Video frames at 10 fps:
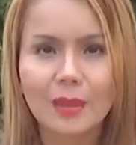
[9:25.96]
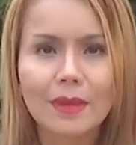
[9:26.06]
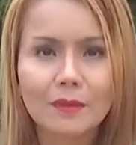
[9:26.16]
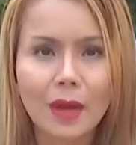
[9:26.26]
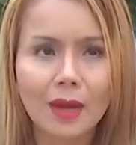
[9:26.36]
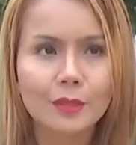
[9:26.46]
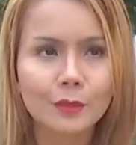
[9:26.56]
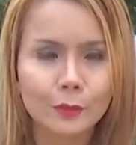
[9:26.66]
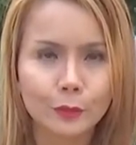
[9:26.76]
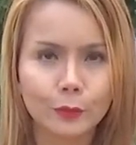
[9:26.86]
อ
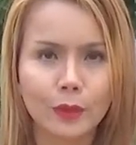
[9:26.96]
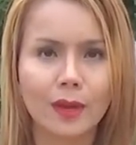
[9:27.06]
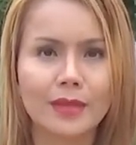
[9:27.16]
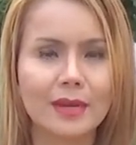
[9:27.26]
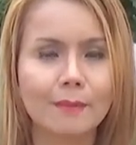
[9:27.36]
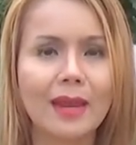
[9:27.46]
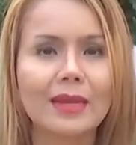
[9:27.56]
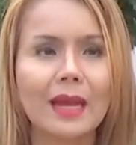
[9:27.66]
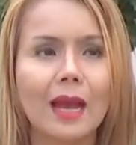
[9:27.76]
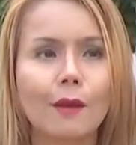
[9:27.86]
ยู่อยู่เยอรมัน
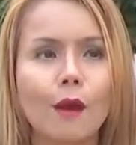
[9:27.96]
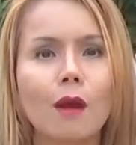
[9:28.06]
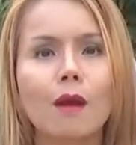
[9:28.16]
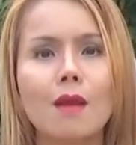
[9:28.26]
นะคะก็